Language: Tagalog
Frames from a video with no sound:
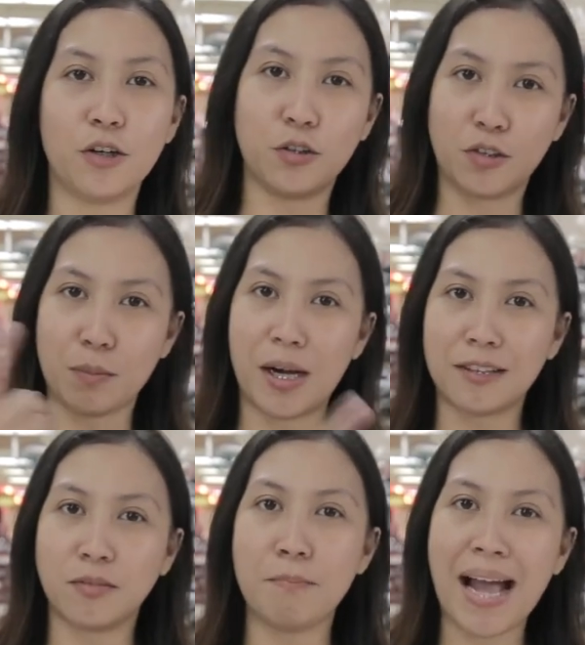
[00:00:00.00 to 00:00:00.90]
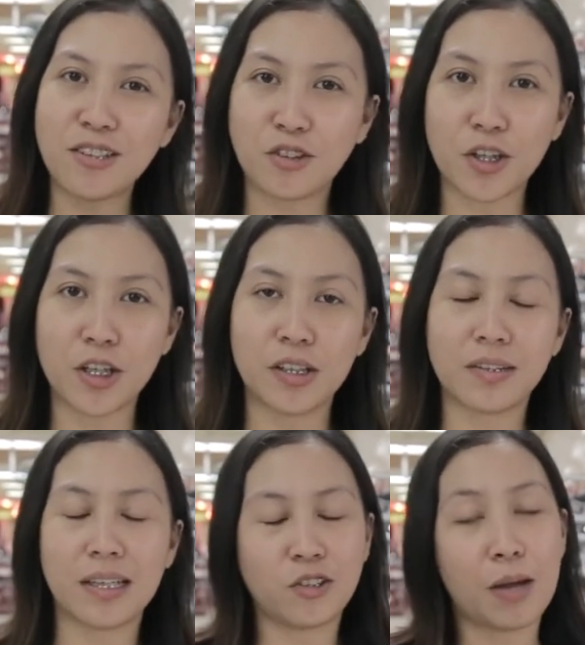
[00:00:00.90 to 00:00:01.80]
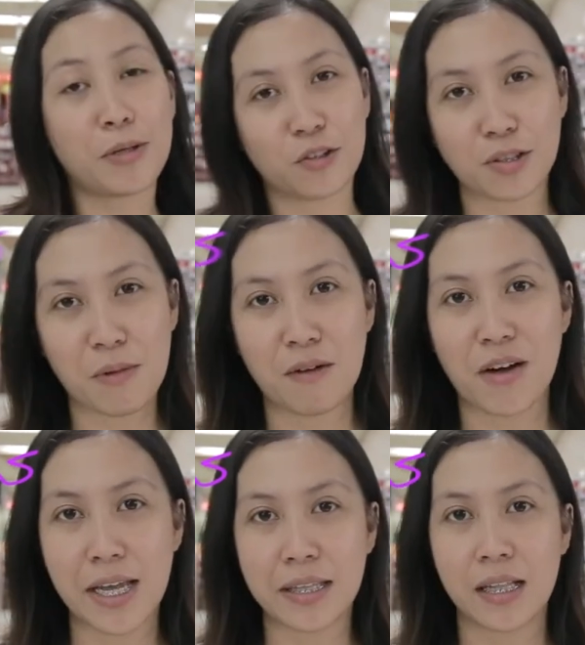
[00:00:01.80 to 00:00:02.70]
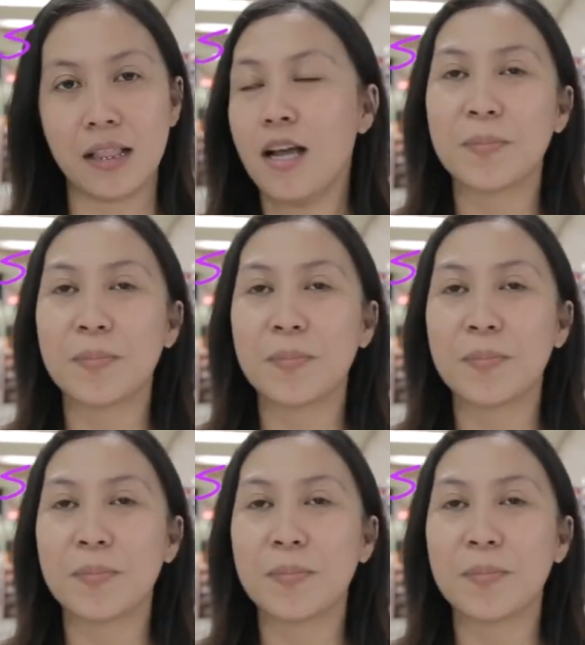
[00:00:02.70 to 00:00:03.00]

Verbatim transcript: Doon sa mga band shirts, at syempre doon sa mga vinyl.